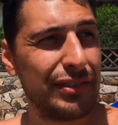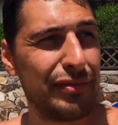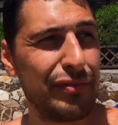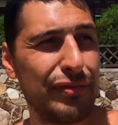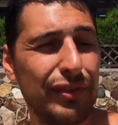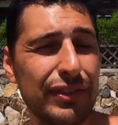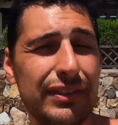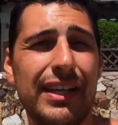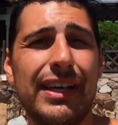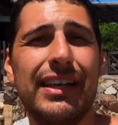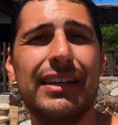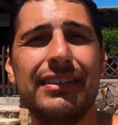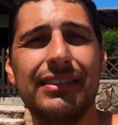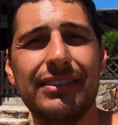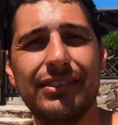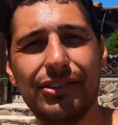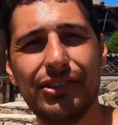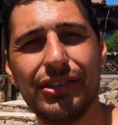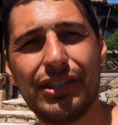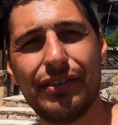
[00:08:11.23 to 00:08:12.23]
eu tive que voltar
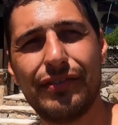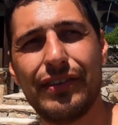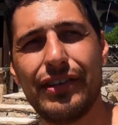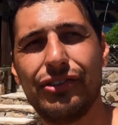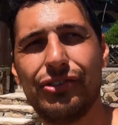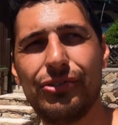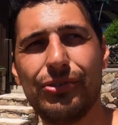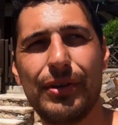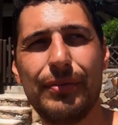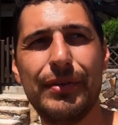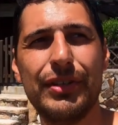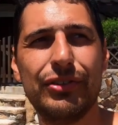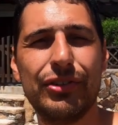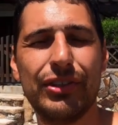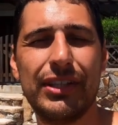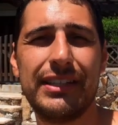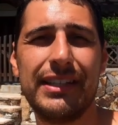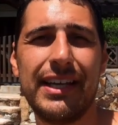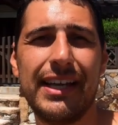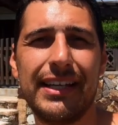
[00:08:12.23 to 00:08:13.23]
outra vez o caminho
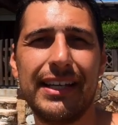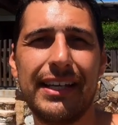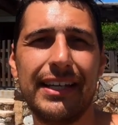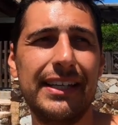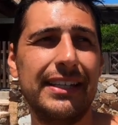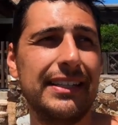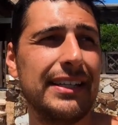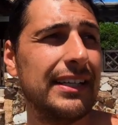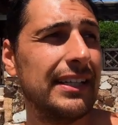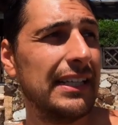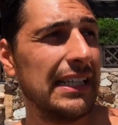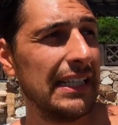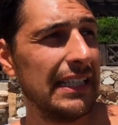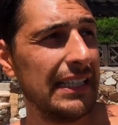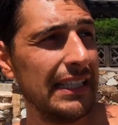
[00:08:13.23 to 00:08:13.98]
todo até à carrinha